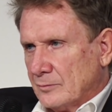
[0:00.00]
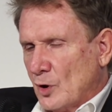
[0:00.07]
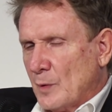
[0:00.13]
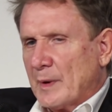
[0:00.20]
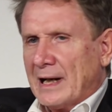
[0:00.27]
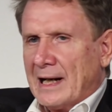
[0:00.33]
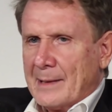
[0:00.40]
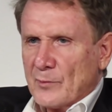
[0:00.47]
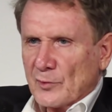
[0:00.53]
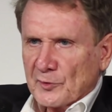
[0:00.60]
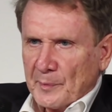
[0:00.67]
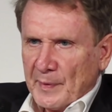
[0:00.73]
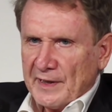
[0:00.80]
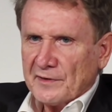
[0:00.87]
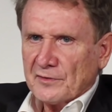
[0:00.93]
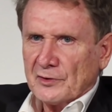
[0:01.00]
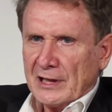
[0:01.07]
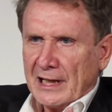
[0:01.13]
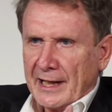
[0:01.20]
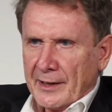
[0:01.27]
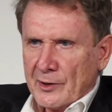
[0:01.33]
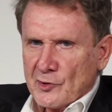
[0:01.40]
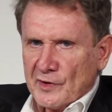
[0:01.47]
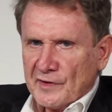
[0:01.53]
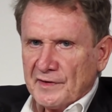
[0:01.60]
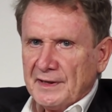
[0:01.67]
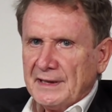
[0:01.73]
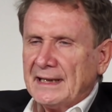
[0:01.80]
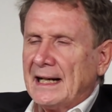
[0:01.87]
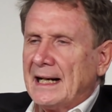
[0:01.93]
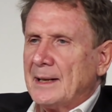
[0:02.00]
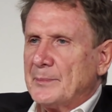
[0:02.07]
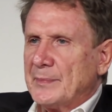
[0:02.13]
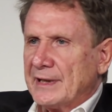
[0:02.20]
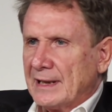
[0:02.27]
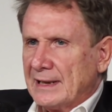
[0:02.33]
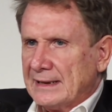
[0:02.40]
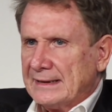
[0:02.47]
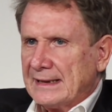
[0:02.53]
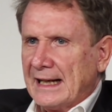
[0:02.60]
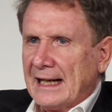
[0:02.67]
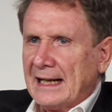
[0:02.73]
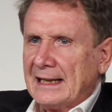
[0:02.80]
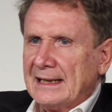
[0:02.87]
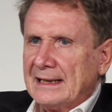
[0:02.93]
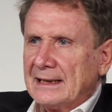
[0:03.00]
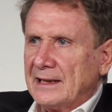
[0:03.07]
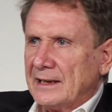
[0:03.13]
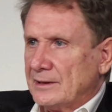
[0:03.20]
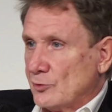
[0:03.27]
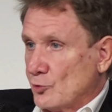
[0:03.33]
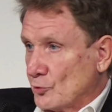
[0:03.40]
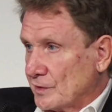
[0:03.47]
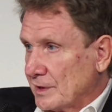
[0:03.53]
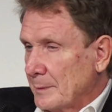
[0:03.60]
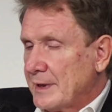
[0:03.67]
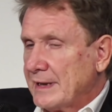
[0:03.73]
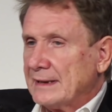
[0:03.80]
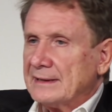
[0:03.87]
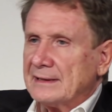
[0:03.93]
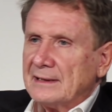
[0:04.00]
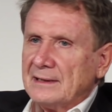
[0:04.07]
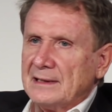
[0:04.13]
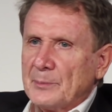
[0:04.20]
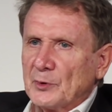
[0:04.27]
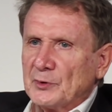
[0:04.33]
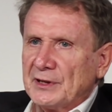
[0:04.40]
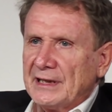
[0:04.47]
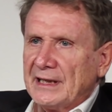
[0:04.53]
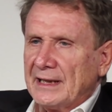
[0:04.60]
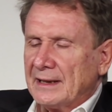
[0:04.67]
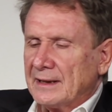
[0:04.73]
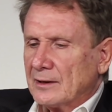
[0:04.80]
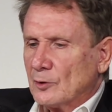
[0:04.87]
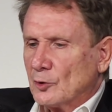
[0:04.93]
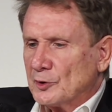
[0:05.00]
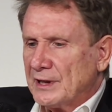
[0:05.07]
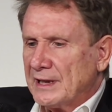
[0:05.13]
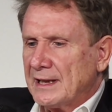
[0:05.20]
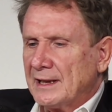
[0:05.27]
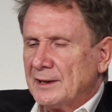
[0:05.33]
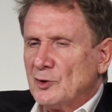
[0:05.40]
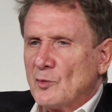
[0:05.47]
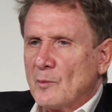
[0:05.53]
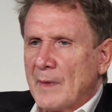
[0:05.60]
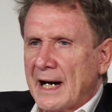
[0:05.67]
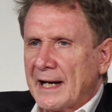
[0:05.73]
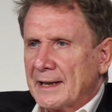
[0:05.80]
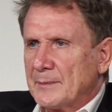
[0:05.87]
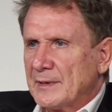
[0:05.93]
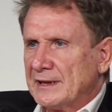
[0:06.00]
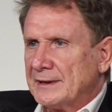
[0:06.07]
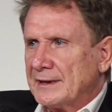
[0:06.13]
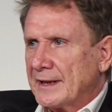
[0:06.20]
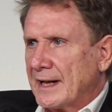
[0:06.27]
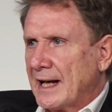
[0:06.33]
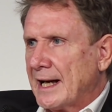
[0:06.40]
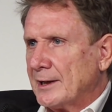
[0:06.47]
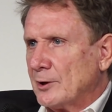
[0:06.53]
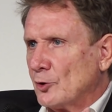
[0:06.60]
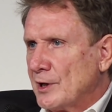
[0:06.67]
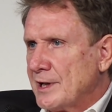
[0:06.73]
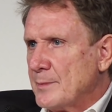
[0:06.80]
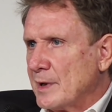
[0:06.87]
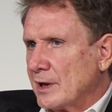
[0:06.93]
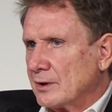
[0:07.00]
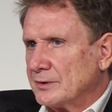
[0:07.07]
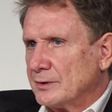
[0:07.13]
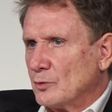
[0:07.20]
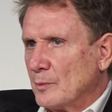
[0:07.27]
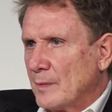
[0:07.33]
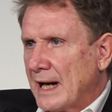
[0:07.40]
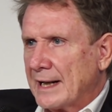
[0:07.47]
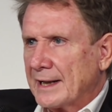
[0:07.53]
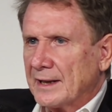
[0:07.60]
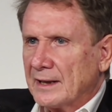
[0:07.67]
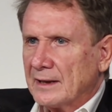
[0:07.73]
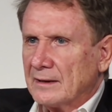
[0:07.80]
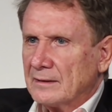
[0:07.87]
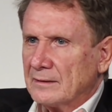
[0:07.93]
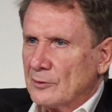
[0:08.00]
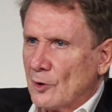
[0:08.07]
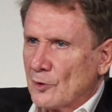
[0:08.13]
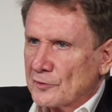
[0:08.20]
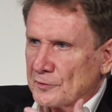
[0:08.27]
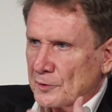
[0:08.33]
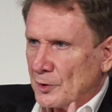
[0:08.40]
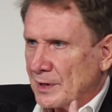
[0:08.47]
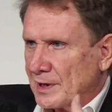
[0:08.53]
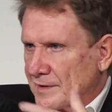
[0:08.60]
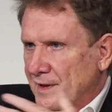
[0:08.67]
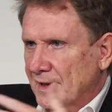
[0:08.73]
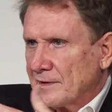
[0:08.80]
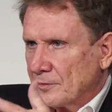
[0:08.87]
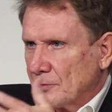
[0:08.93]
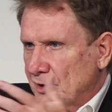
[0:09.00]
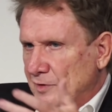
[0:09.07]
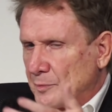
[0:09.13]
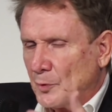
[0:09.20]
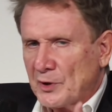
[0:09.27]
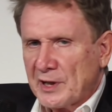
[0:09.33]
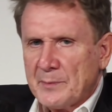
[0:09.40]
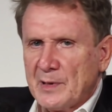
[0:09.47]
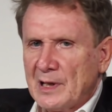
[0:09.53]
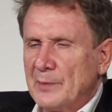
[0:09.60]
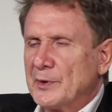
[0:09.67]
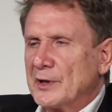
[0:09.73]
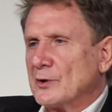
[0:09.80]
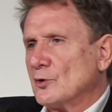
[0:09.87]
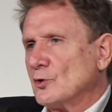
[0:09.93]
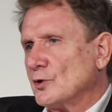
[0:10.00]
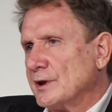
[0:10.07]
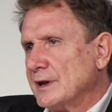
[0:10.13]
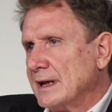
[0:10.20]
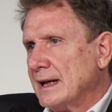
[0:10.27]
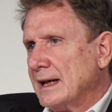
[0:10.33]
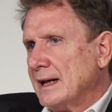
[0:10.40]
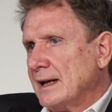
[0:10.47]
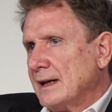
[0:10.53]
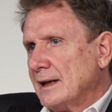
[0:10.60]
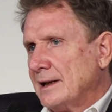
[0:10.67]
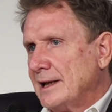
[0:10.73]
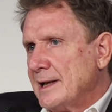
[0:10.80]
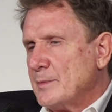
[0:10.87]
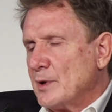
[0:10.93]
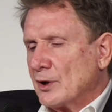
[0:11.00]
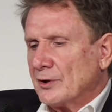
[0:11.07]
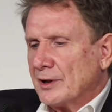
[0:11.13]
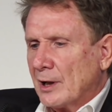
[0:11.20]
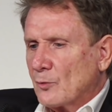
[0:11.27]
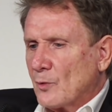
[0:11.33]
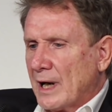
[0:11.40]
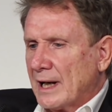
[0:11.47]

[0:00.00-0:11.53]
Noi parliamo spesso della necessità per l'Italia, ed giustamente, di poter godere di un mare mediterraneo libero, di un mare nostro nel senso disponibile per noi, libero, nel